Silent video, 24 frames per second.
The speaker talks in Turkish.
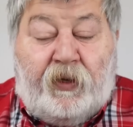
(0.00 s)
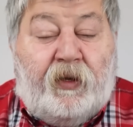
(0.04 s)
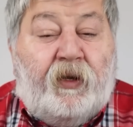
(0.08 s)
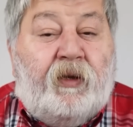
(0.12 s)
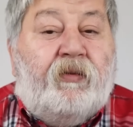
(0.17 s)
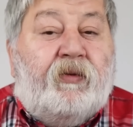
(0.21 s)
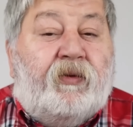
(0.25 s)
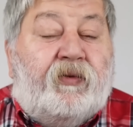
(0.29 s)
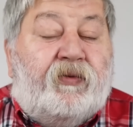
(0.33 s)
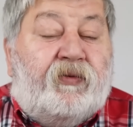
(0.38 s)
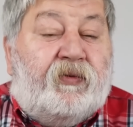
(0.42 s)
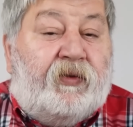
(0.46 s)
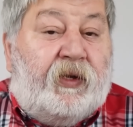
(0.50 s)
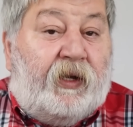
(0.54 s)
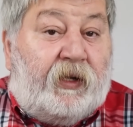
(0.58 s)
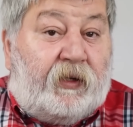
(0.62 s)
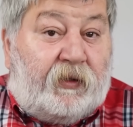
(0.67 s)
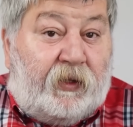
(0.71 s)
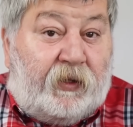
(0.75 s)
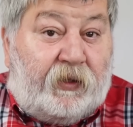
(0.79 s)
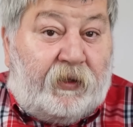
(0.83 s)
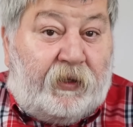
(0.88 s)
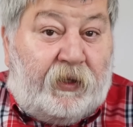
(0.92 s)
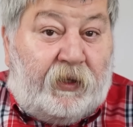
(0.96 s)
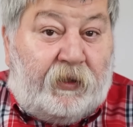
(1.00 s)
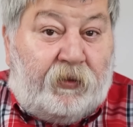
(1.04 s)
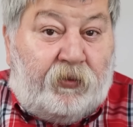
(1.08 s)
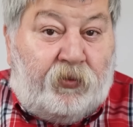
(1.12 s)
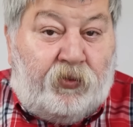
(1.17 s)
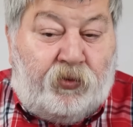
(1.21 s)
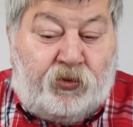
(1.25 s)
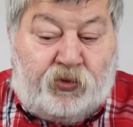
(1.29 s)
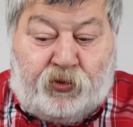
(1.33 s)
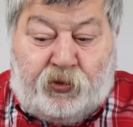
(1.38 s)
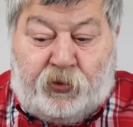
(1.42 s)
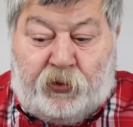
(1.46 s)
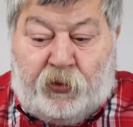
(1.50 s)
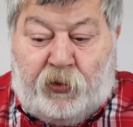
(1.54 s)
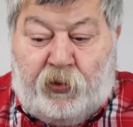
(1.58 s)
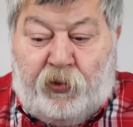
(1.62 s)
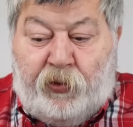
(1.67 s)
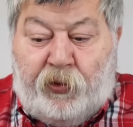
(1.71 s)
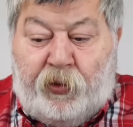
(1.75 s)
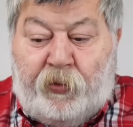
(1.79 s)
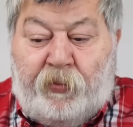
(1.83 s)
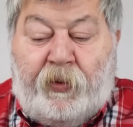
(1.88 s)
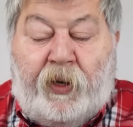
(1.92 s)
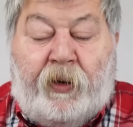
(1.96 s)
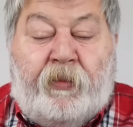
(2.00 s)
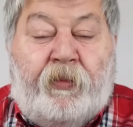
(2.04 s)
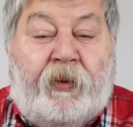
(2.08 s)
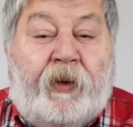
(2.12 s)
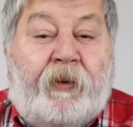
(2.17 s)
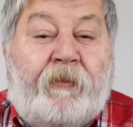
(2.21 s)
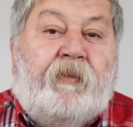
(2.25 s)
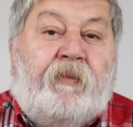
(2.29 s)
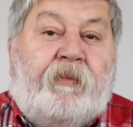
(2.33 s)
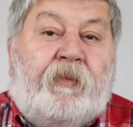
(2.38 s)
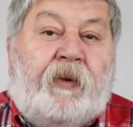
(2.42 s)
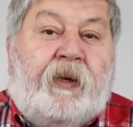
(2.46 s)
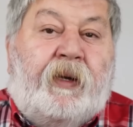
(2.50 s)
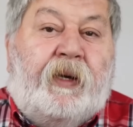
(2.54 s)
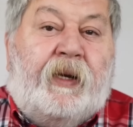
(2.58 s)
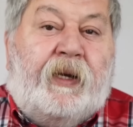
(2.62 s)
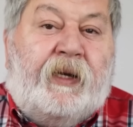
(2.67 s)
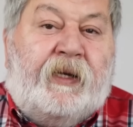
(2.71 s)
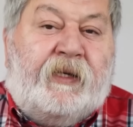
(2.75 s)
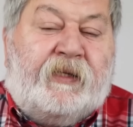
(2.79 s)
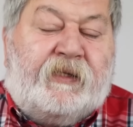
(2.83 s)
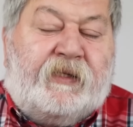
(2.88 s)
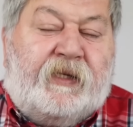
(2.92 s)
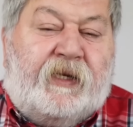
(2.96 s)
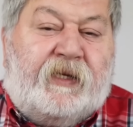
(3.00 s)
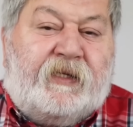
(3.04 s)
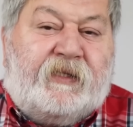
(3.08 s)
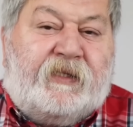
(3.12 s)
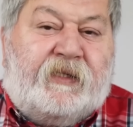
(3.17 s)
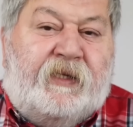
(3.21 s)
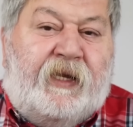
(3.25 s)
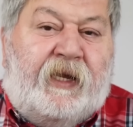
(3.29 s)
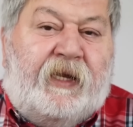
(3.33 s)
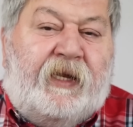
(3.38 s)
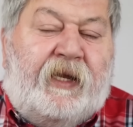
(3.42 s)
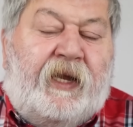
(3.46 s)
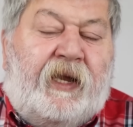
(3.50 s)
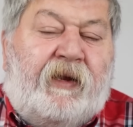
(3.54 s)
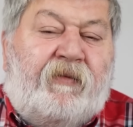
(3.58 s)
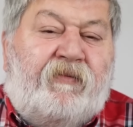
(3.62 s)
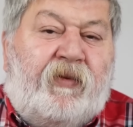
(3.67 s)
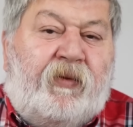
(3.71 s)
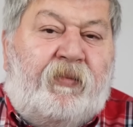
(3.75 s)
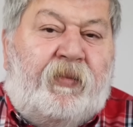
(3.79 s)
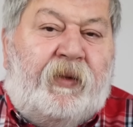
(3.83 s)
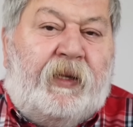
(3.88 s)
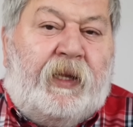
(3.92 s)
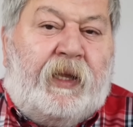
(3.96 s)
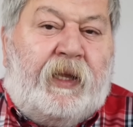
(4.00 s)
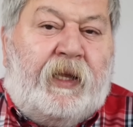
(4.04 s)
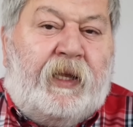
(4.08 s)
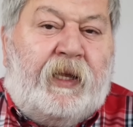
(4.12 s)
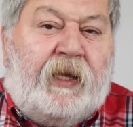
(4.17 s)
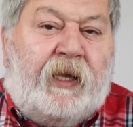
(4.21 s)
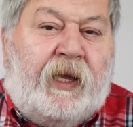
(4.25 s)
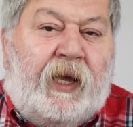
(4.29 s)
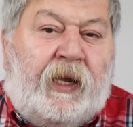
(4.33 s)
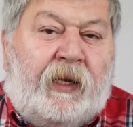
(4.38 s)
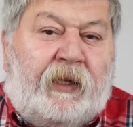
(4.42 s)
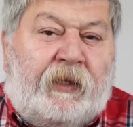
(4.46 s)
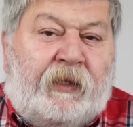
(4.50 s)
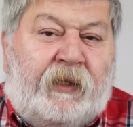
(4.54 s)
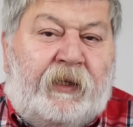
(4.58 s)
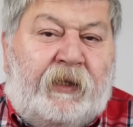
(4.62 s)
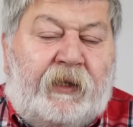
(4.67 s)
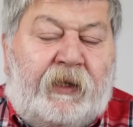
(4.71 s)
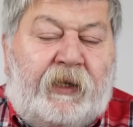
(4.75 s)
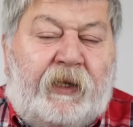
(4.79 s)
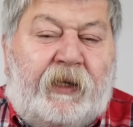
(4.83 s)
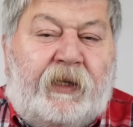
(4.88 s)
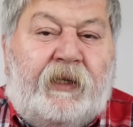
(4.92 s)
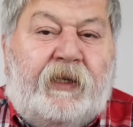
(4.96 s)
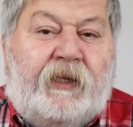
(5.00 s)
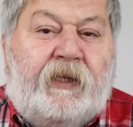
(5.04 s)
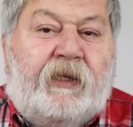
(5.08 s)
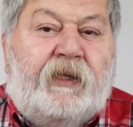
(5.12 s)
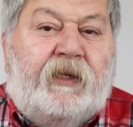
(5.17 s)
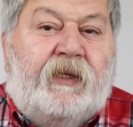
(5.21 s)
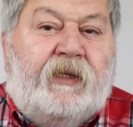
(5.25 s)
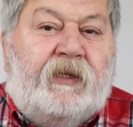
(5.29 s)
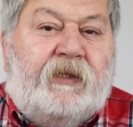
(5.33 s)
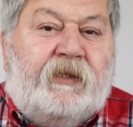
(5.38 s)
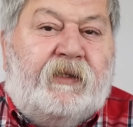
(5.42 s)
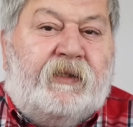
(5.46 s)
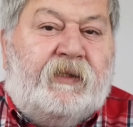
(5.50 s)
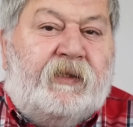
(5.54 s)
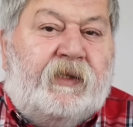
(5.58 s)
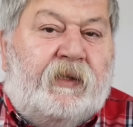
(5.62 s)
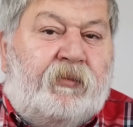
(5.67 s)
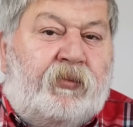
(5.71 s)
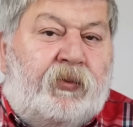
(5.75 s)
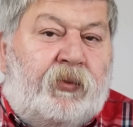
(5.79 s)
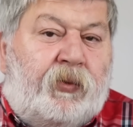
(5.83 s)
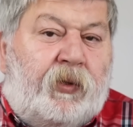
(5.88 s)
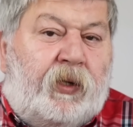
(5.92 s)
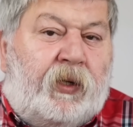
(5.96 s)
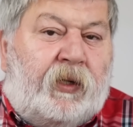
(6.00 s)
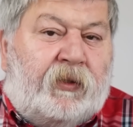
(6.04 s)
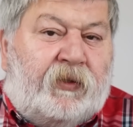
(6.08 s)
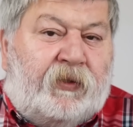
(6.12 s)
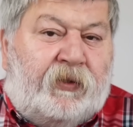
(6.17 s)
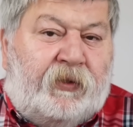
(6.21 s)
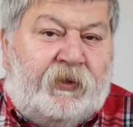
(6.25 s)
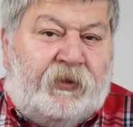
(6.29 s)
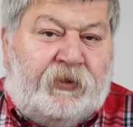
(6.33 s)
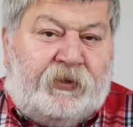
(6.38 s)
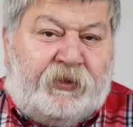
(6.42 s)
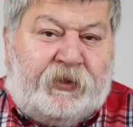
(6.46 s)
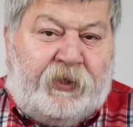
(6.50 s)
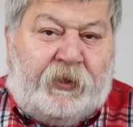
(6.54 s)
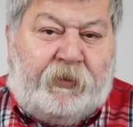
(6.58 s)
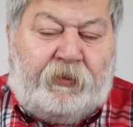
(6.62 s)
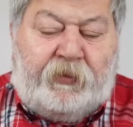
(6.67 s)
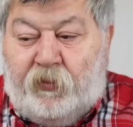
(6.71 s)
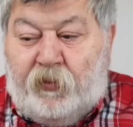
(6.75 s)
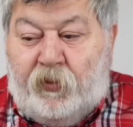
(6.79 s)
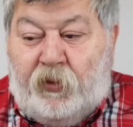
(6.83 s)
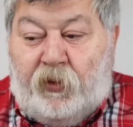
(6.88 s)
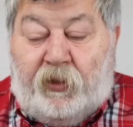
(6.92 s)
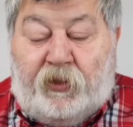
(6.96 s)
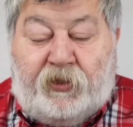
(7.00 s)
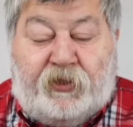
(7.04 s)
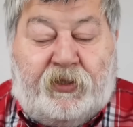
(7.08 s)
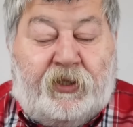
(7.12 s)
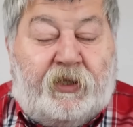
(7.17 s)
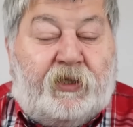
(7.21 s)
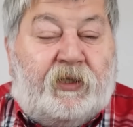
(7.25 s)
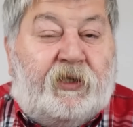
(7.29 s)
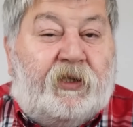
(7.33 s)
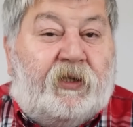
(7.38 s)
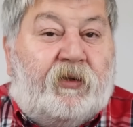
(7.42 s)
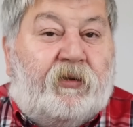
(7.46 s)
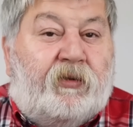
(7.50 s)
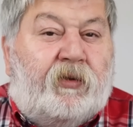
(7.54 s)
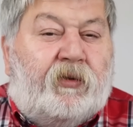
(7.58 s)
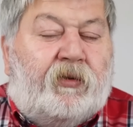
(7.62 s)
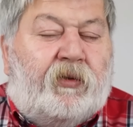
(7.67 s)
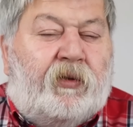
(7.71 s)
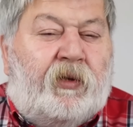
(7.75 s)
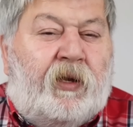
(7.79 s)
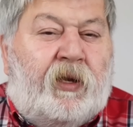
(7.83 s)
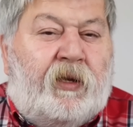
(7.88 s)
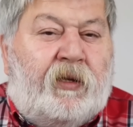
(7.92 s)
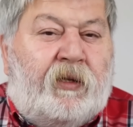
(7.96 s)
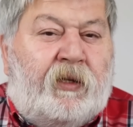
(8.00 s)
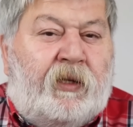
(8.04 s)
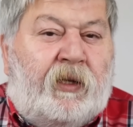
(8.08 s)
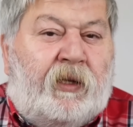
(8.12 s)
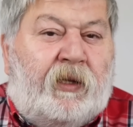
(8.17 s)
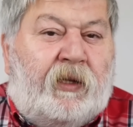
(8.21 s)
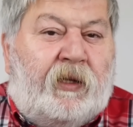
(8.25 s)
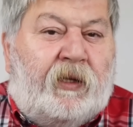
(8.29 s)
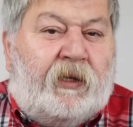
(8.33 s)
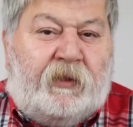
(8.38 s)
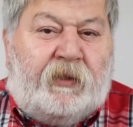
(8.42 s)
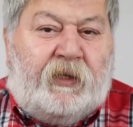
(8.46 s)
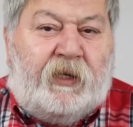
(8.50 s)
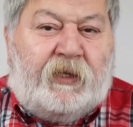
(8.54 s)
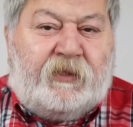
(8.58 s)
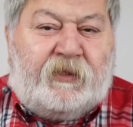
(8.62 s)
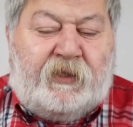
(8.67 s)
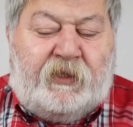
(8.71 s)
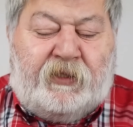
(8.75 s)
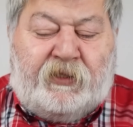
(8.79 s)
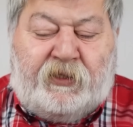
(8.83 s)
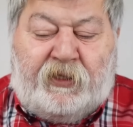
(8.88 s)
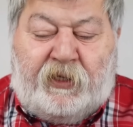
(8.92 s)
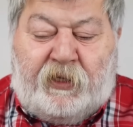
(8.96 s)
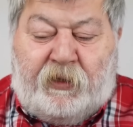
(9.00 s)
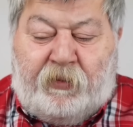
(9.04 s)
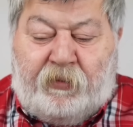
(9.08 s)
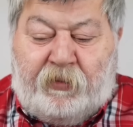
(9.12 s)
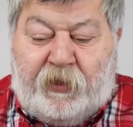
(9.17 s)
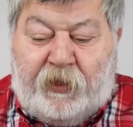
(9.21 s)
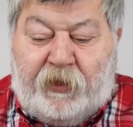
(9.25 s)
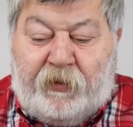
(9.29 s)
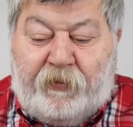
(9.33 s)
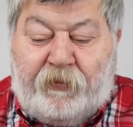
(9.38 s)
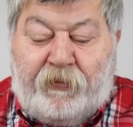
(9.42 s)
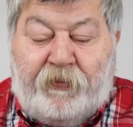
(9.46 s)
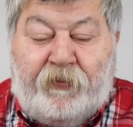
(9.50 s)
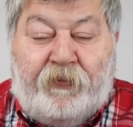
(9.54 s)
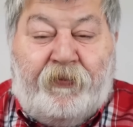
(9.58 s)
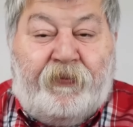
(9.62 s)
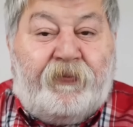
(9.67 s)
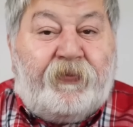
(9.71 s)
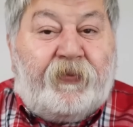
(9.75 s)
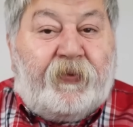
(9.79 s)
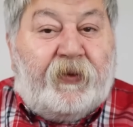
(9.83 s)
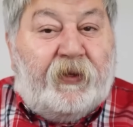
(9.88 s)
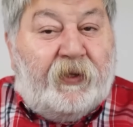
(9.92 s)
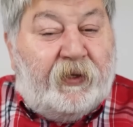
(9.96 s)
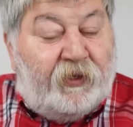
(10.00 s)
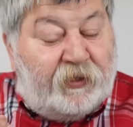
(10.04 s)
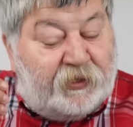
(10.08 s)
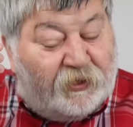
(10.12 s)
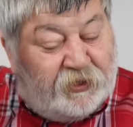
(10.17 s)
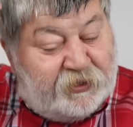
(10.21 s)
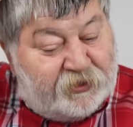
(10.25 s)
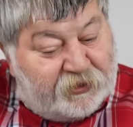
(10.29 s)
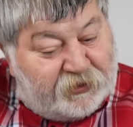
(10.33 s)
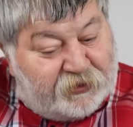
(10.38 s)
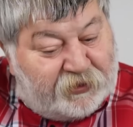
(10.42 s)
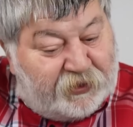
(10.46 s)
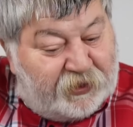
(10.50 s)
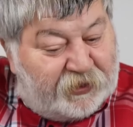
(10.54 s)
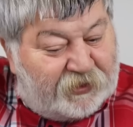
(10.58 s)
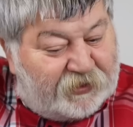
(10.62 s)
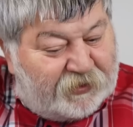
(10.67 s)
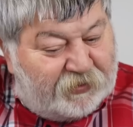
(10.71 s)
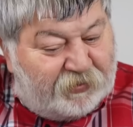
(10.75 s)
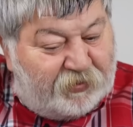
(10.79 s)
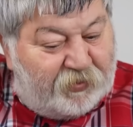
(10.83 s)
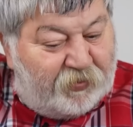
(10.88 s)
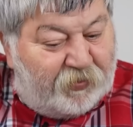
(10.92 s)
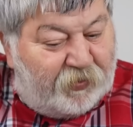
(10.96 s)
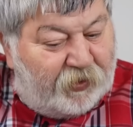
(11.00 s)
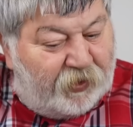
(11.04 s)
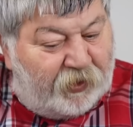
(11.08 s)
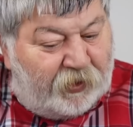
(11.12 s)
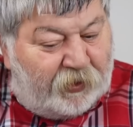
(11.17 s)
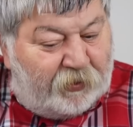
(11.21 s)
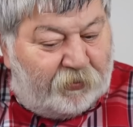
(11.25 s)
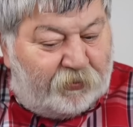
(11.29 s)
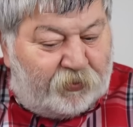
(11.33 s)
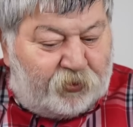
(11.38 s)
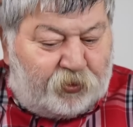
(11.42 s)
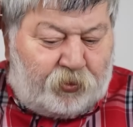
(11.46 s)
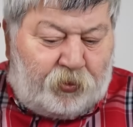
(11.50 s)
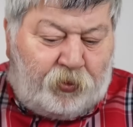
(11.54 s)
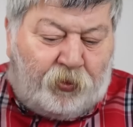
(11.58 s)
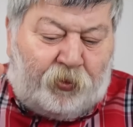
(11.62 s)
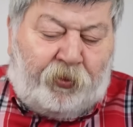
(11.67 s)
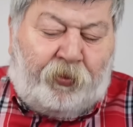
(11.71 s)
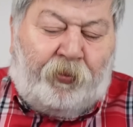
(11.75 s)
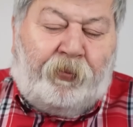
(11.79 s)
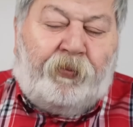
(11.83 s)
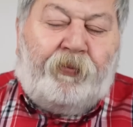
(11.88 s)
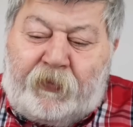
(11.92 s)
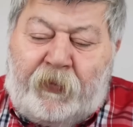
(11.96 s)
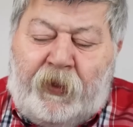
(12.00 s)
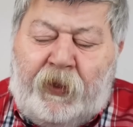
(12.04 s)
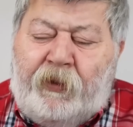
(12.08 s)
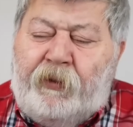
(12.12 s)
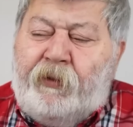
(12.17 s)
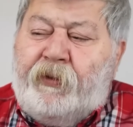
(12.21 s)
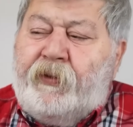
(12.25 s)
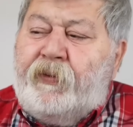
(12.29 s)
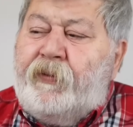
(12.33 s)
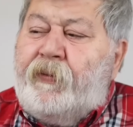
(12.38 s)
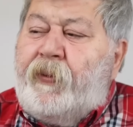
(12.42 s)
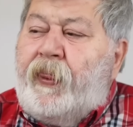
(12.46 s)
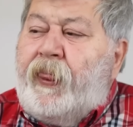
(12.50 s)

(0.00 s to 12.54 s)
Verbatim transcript: Evet tekrardan özür diliyorum ama bana esas neden ve bilgi geldiğinde size bunu aktaracağım. Böylece 44 yıllık gazeteciliğimde ikinci teksibimi almış oldum. Evet.